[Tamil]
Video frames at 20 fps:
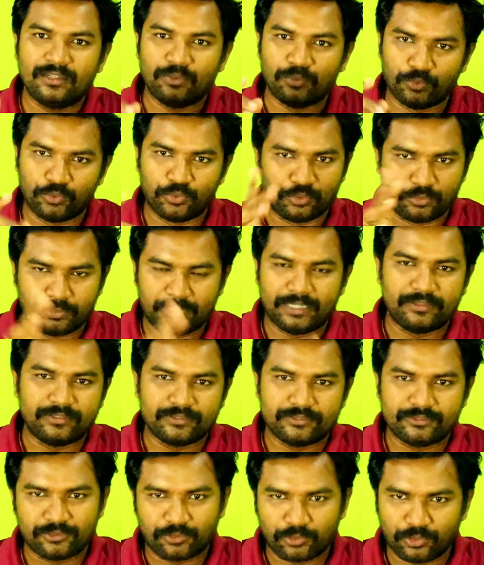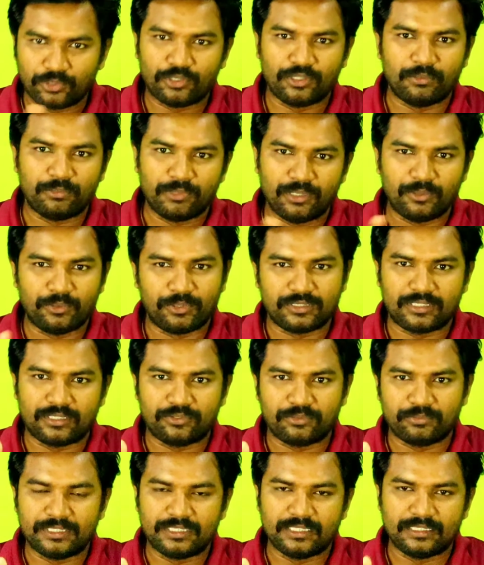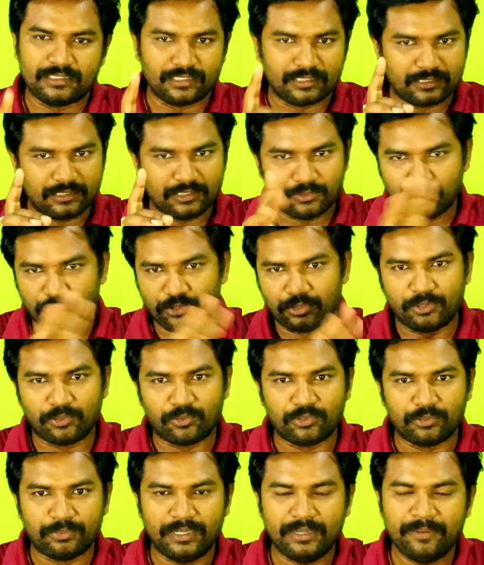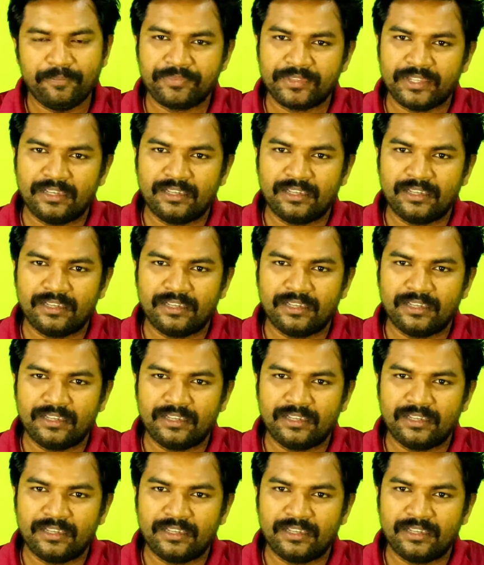நூறு ரூபாய் குழுக்கிற முதல்ல ஒருத்தர் சும்மா தேர்ந்தெடுத்து நூறுரூபா கொடுப்பேன்